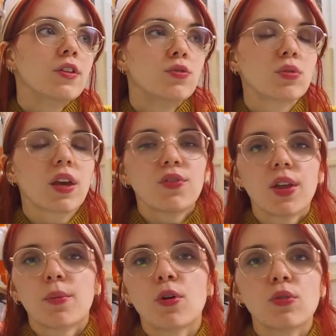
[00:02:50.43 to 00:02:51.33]
Donc
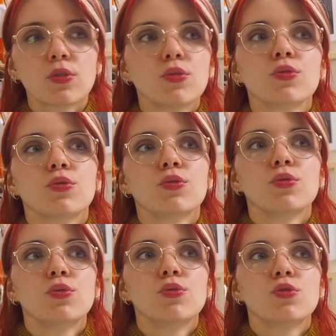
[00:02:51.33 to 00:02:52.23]
évidemment,
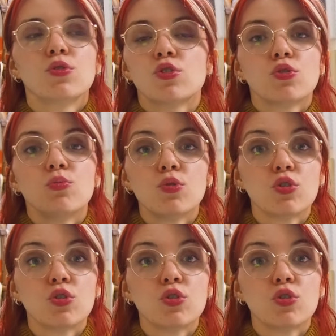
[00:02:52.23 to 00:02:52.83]
euh, je,